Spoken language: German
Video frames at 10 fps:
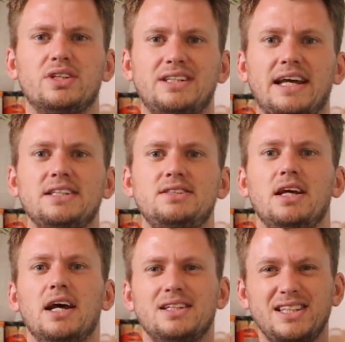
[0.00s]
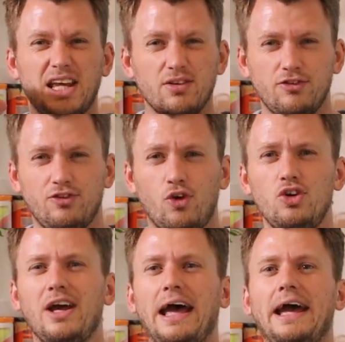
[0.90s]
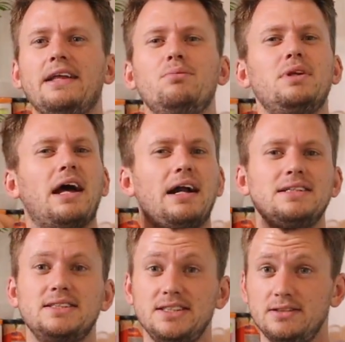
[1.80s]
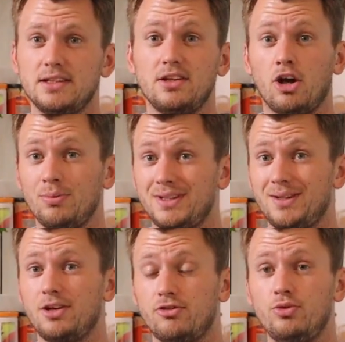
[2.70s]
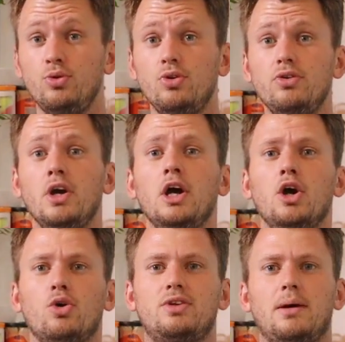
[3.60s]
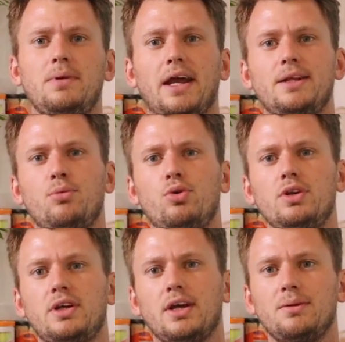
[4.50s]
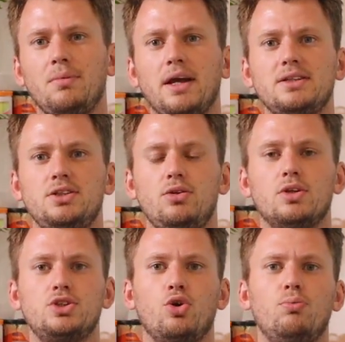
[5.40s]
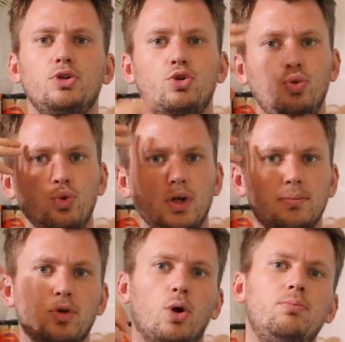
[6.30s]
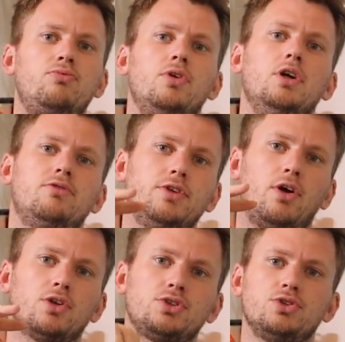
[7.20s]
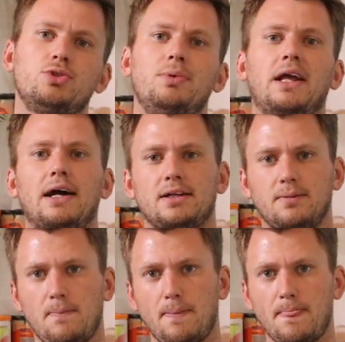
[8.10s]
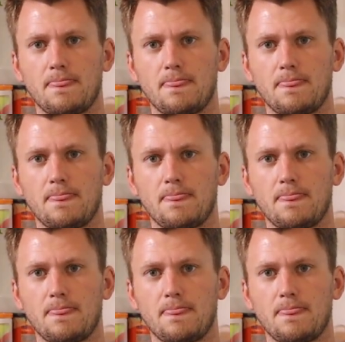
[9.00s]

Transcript: Das heißt, sie gehen voll rein mit allen Sinnen, auch mit den Gefühlen und haben keine Möglichkeit mehr, die Situation mit kühlem Kopf von außen zu betrachten.